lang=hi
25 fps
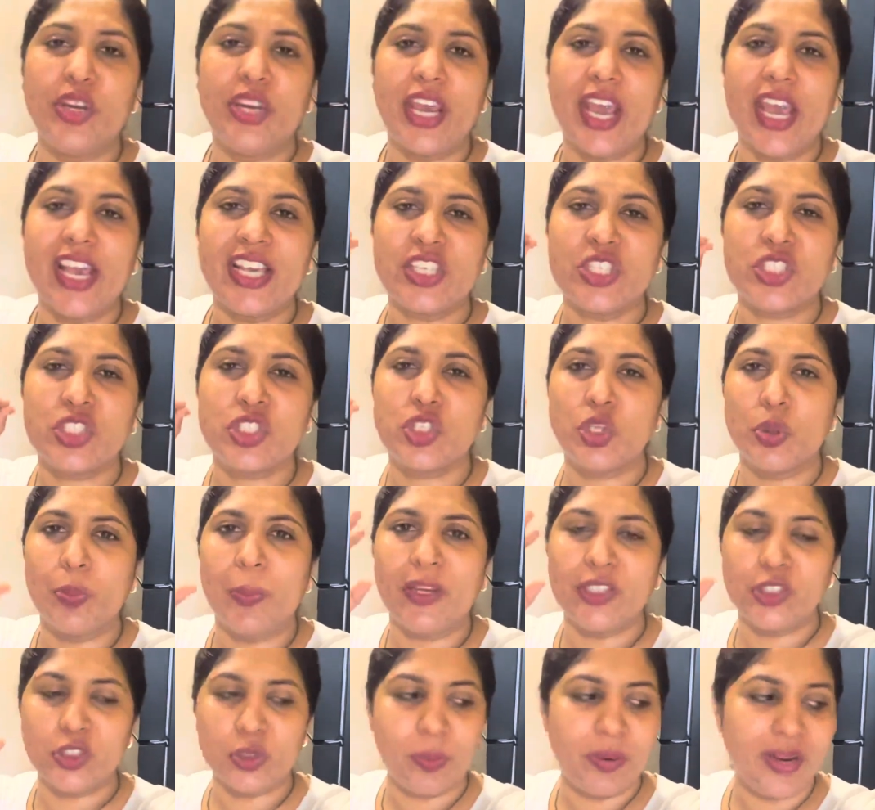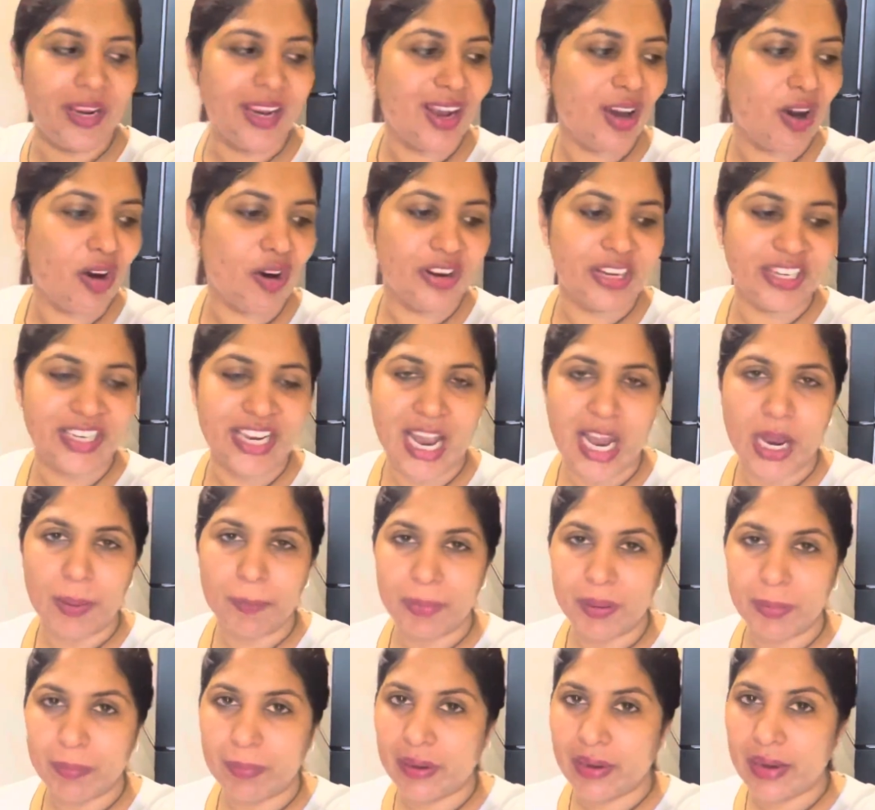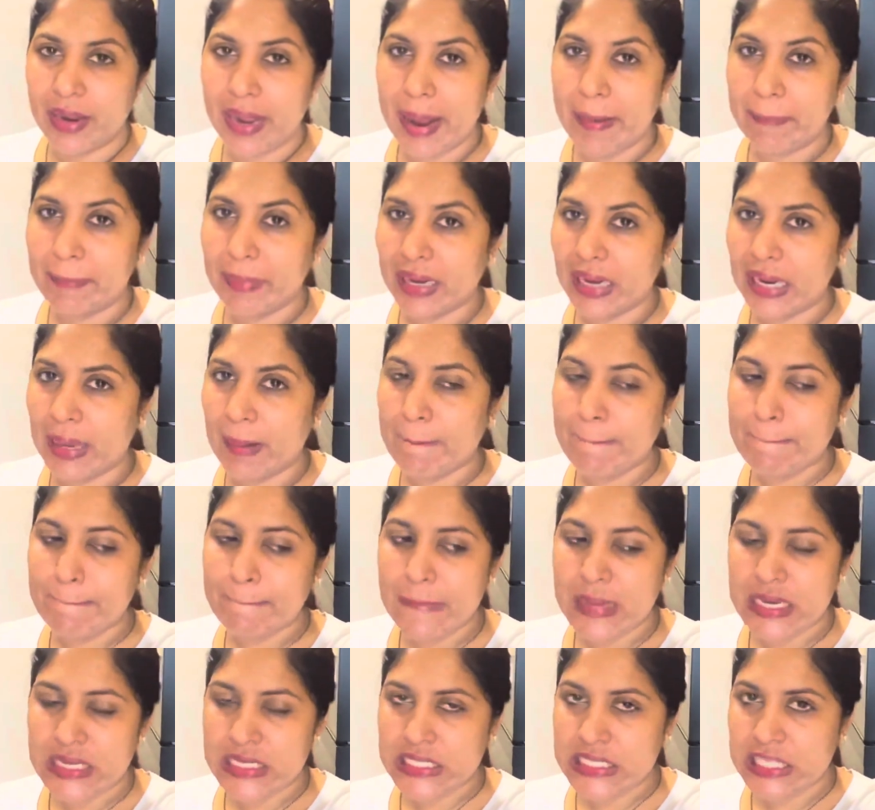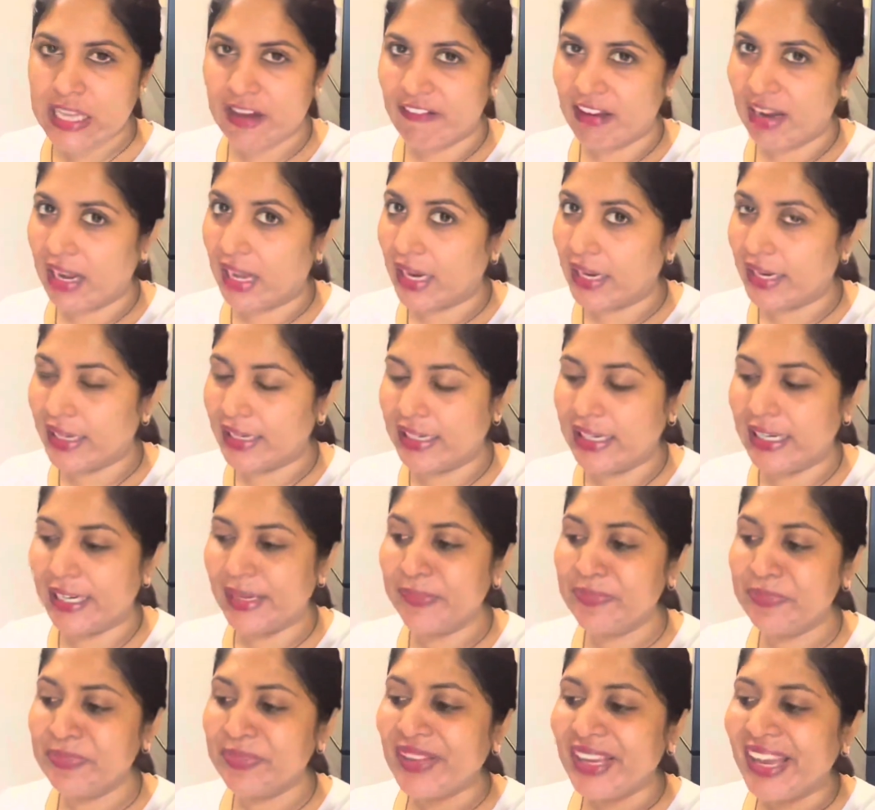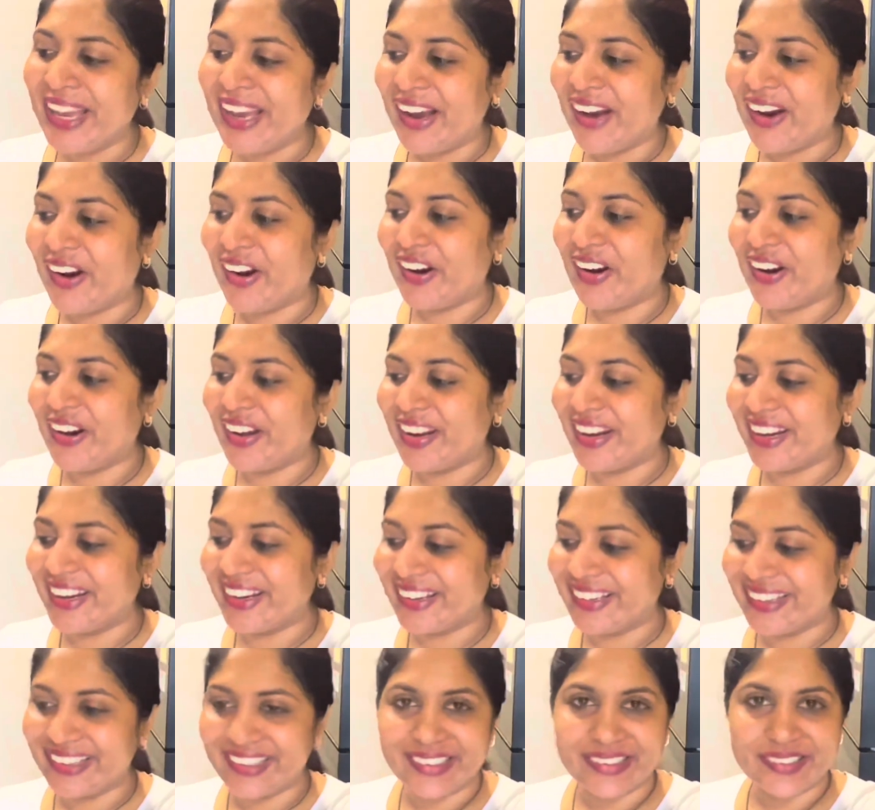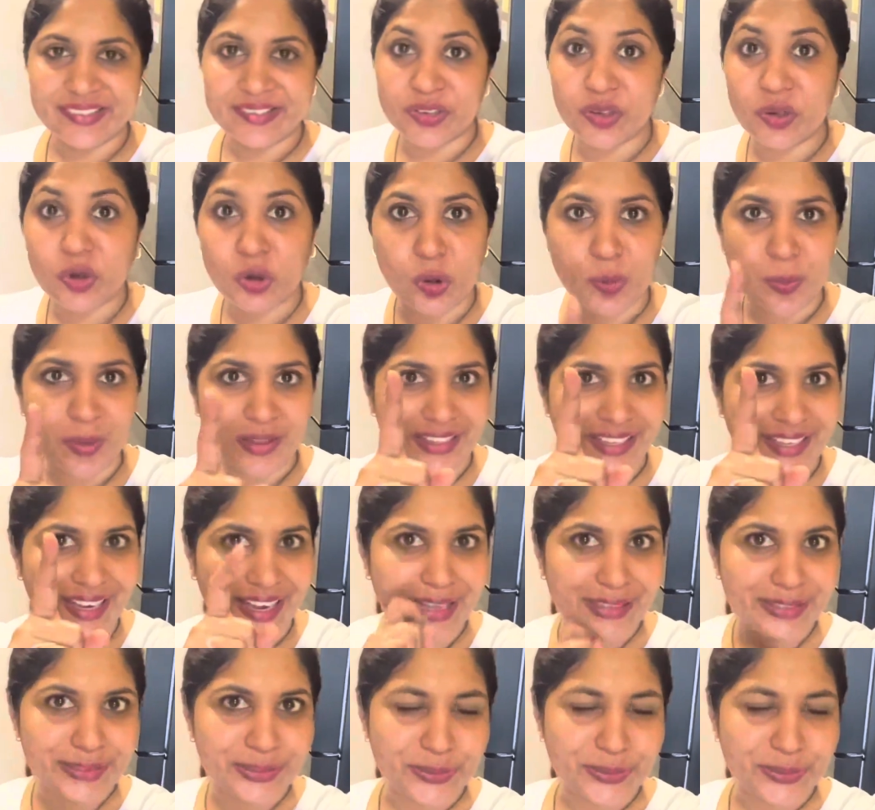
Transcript: किया है सुबह सुबह और यहाँ पे बन रहा है मेरा मस्ता वाला इडली और रुको मैं दिखाती